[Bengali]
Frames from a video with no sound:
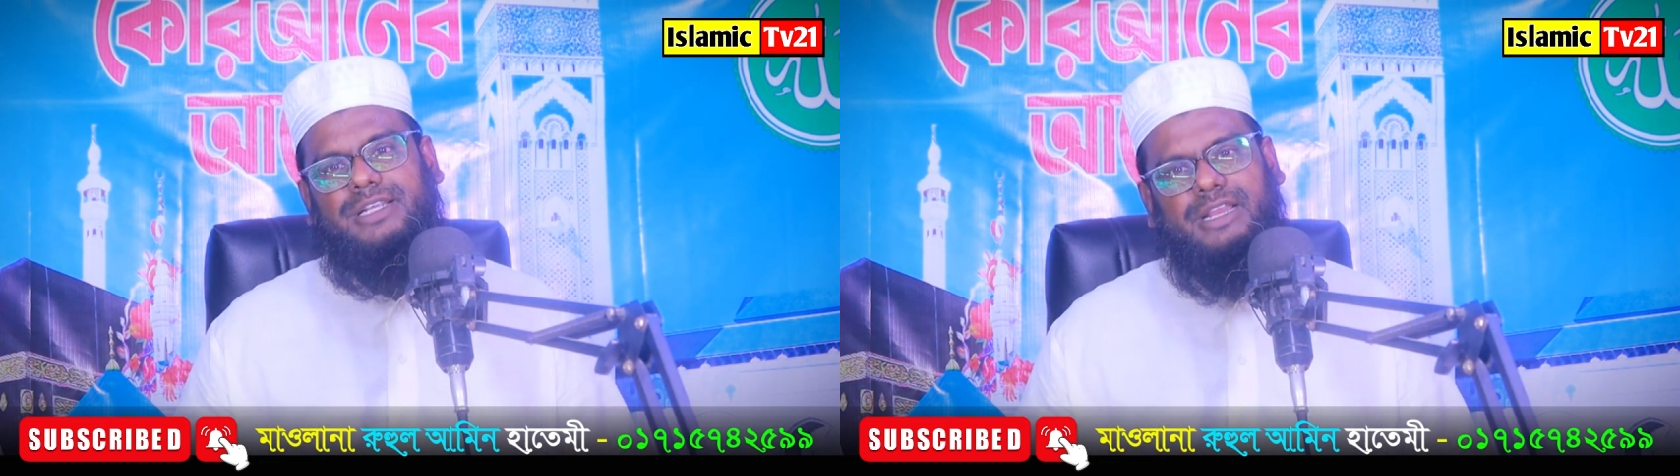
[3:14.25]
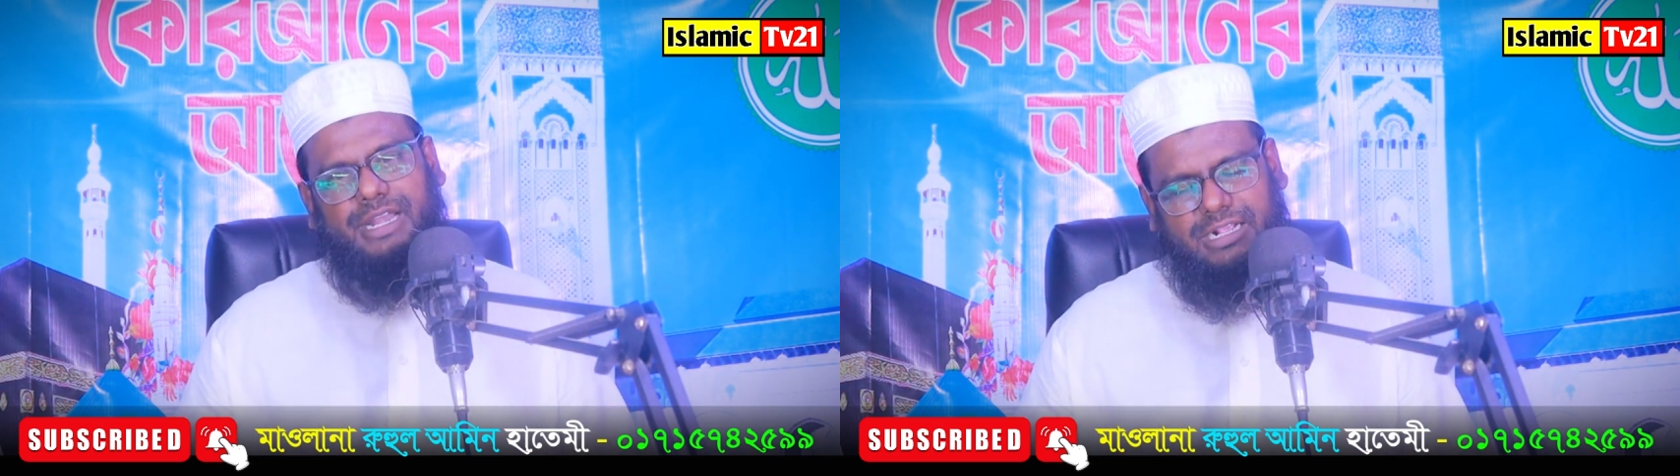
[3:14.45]

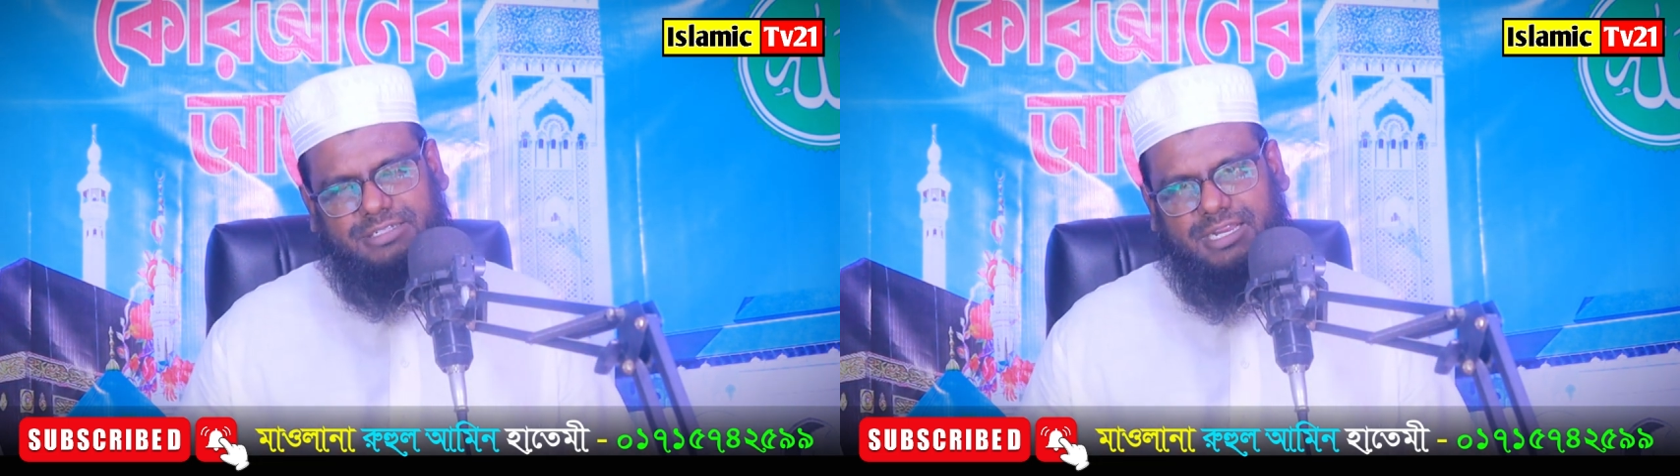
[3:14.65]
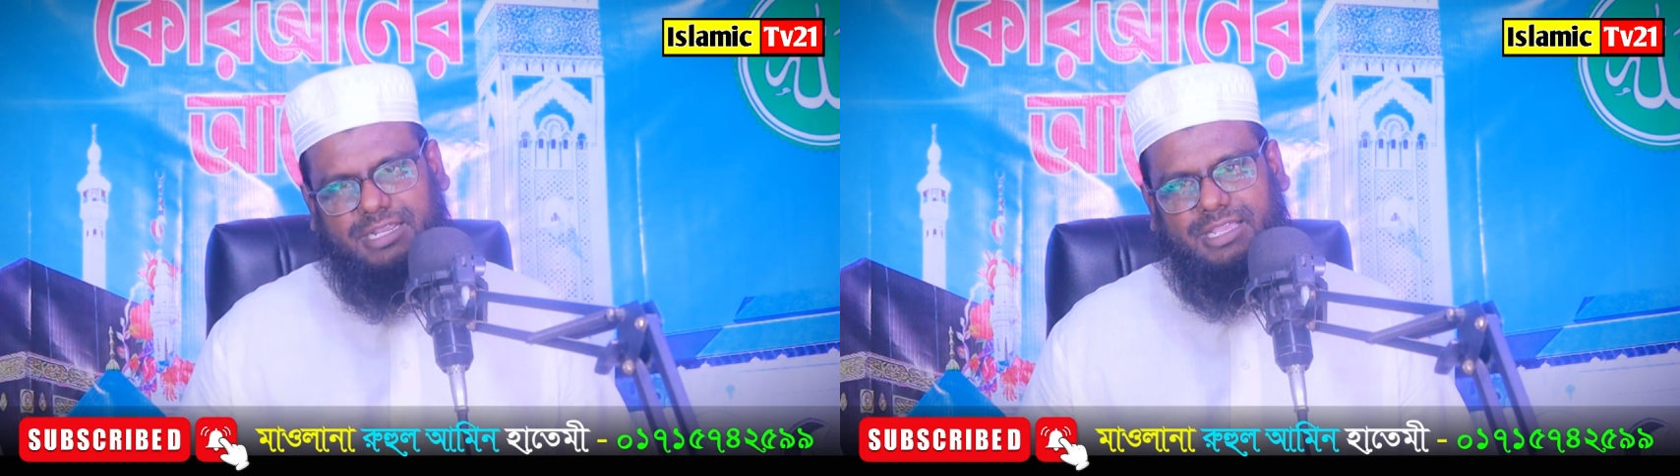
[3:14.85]
সেই
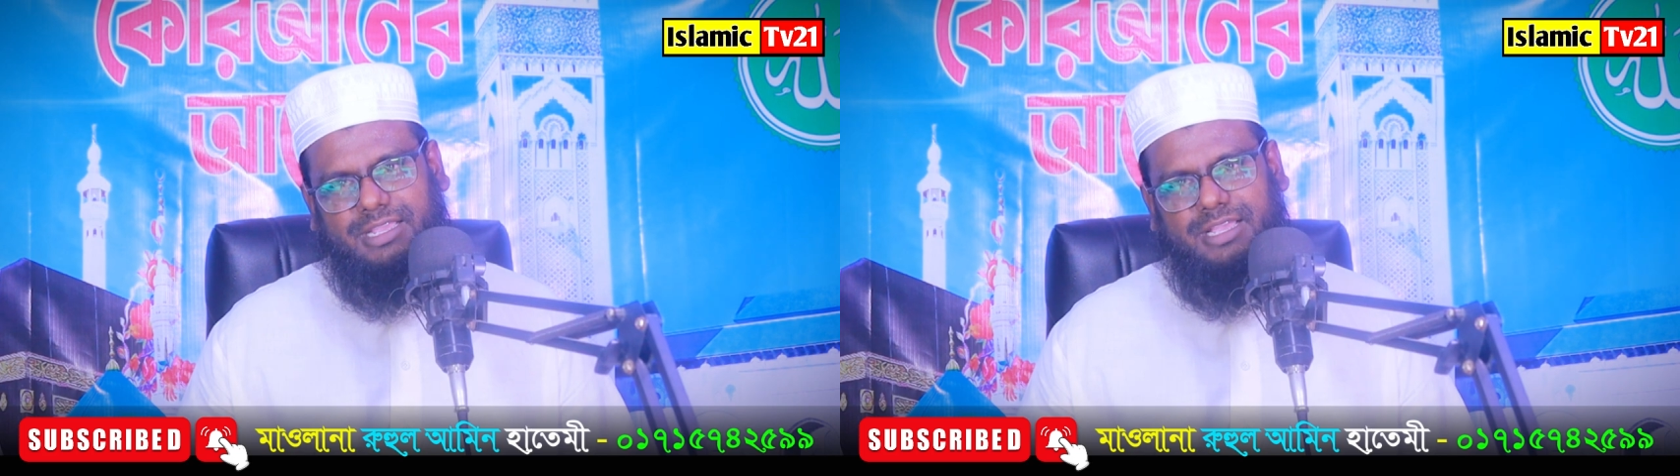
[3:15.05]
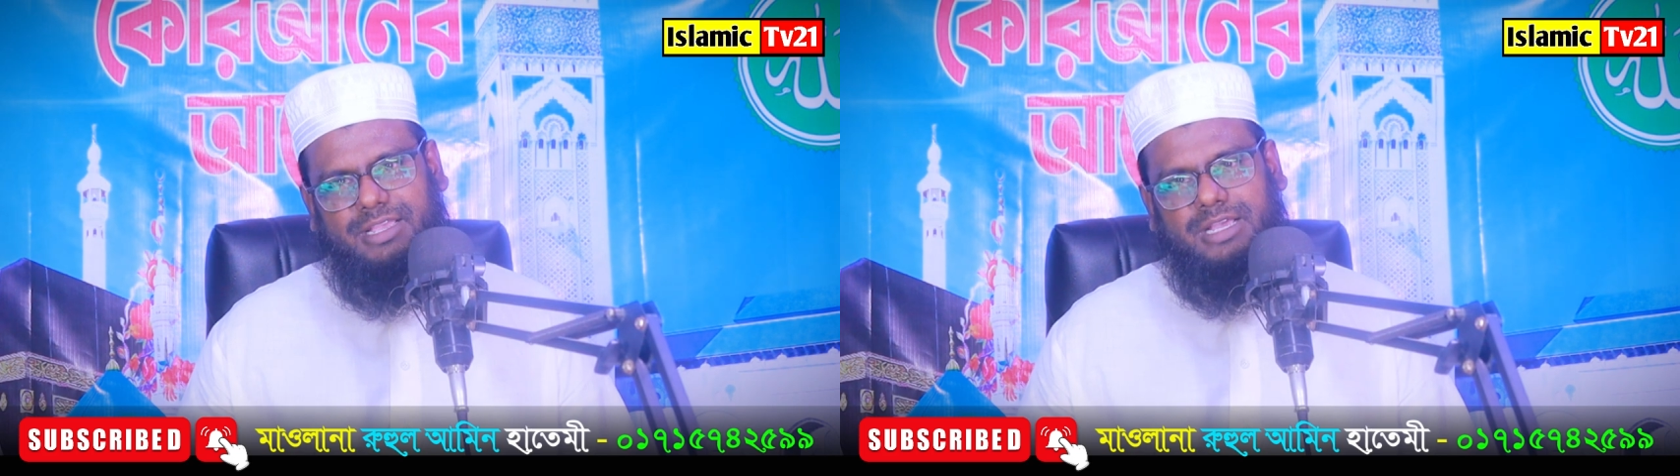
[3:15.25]
লাশটাকে
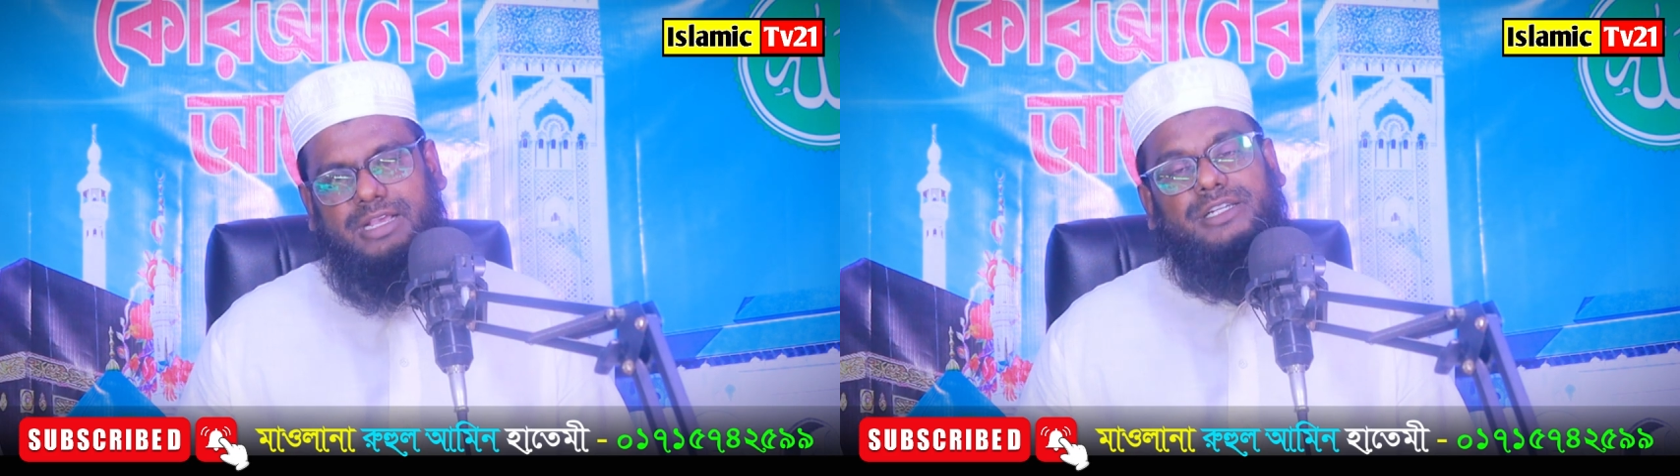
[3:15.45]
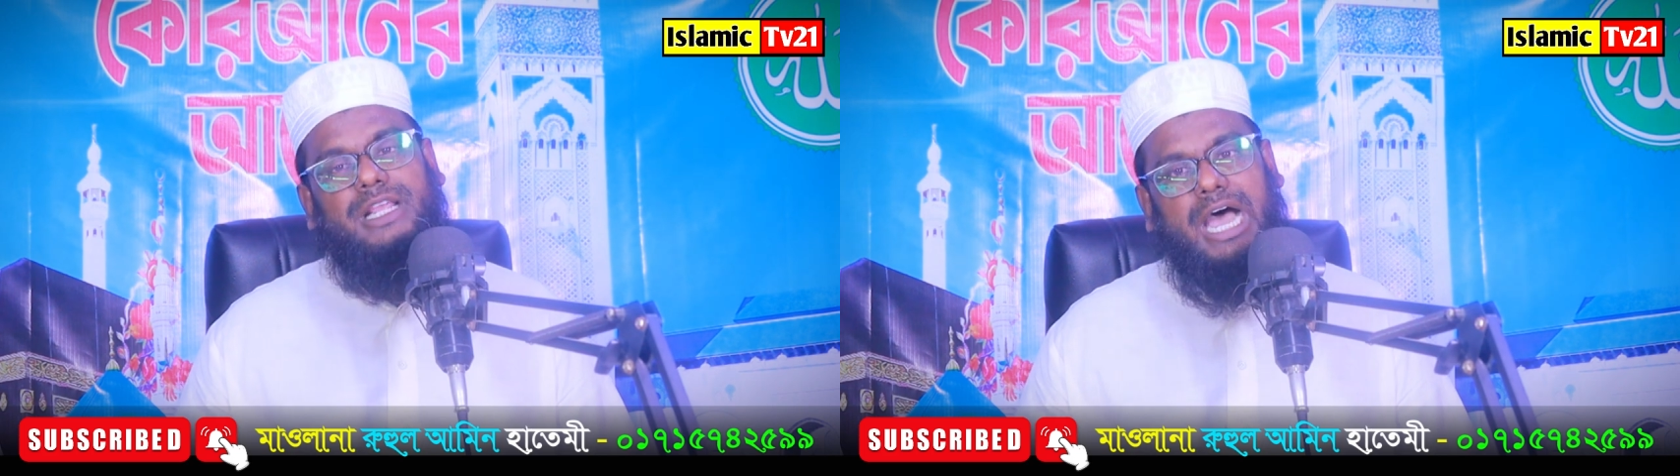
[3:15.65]

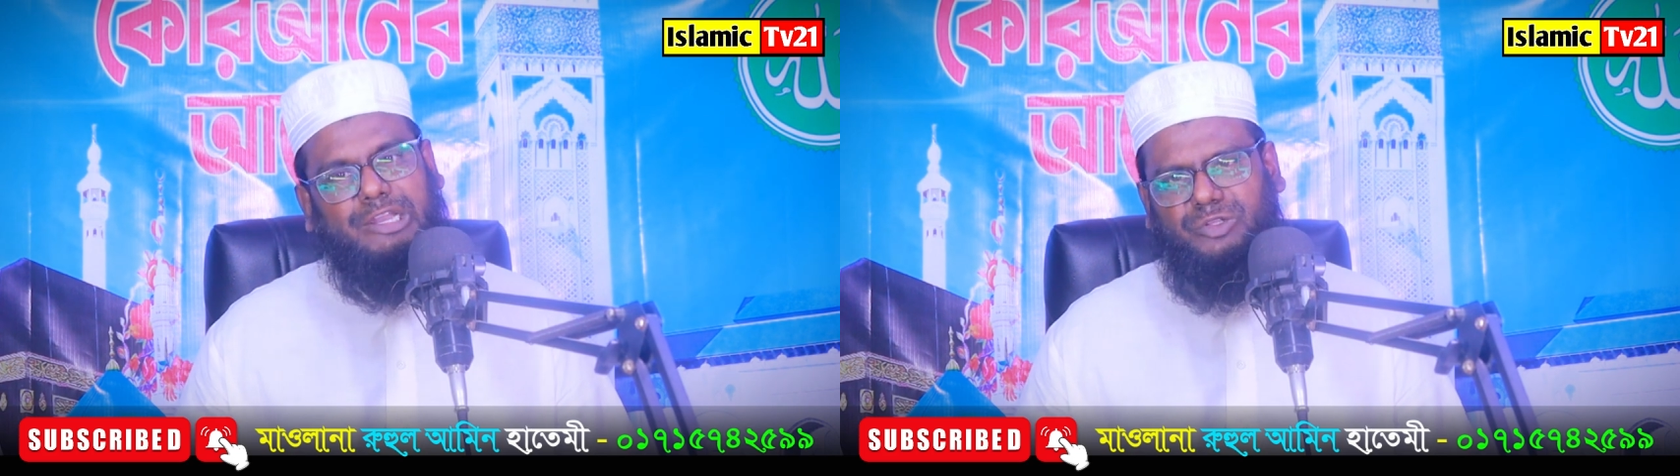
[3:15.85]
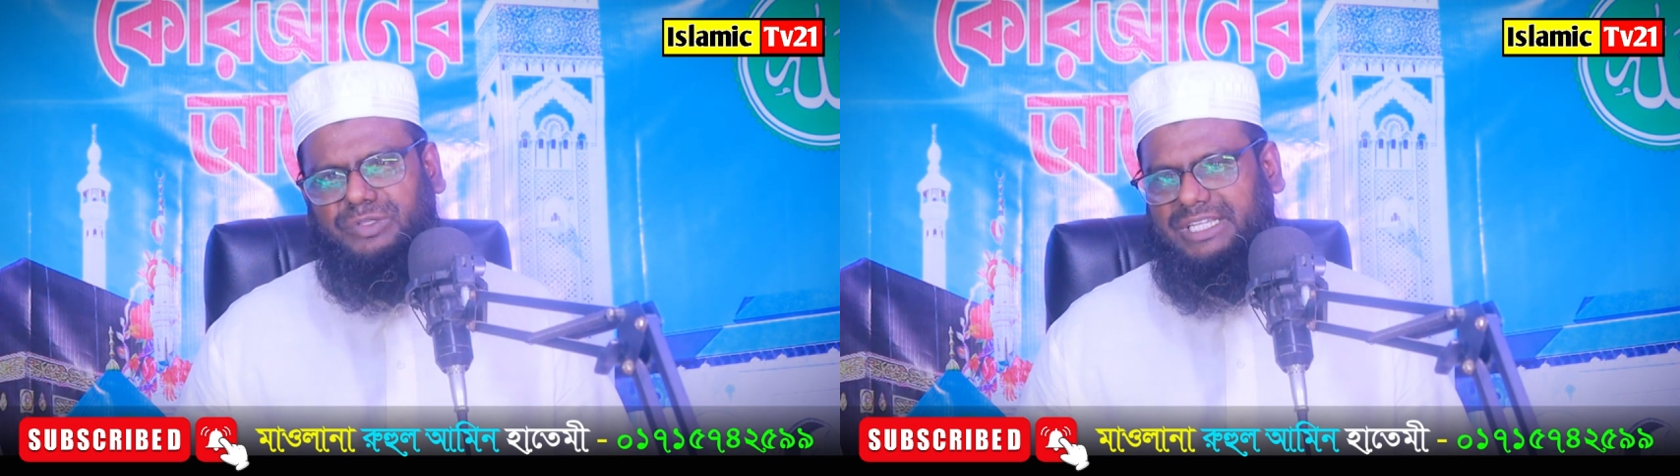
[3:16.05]

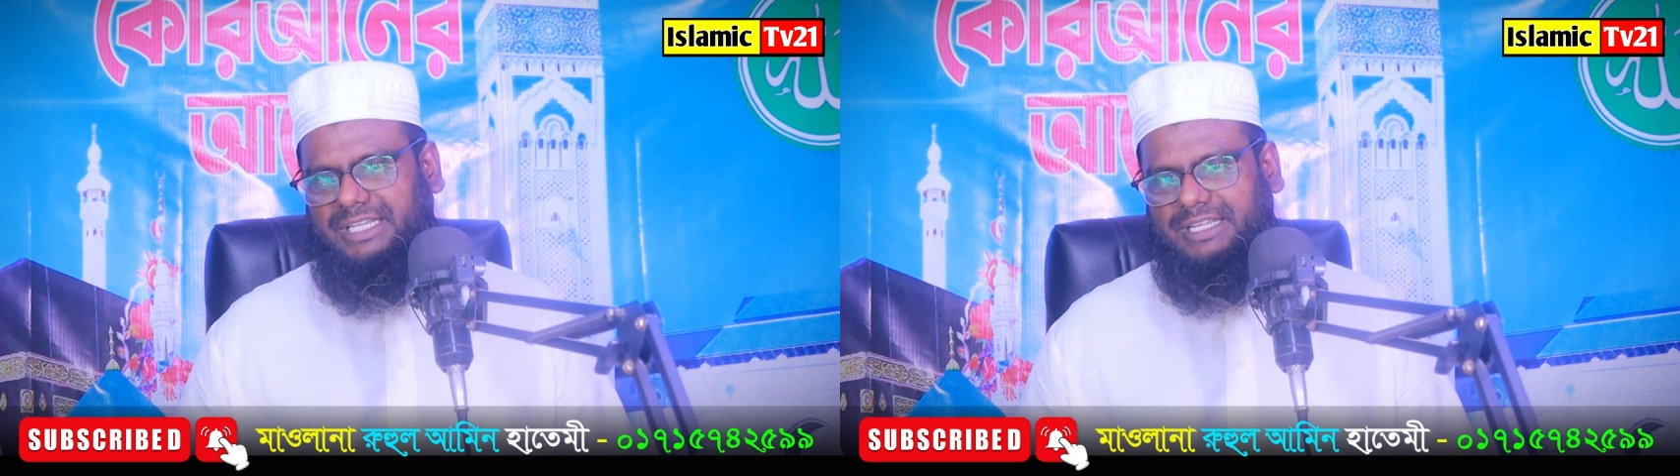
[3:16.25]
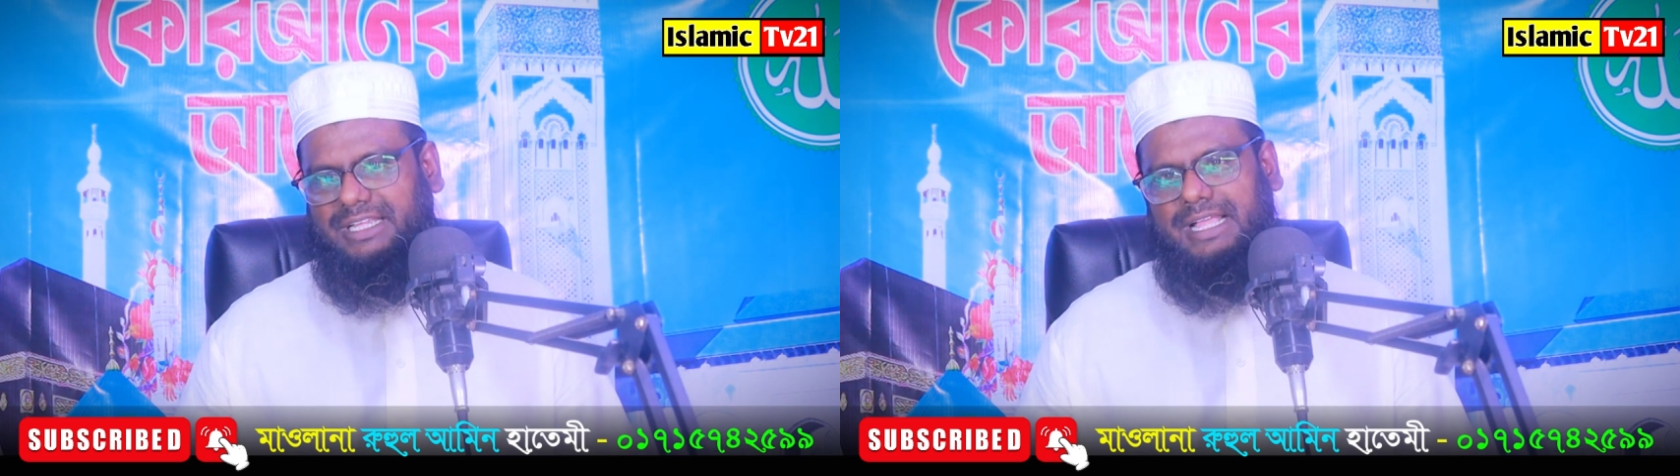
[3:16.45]
সানন্দে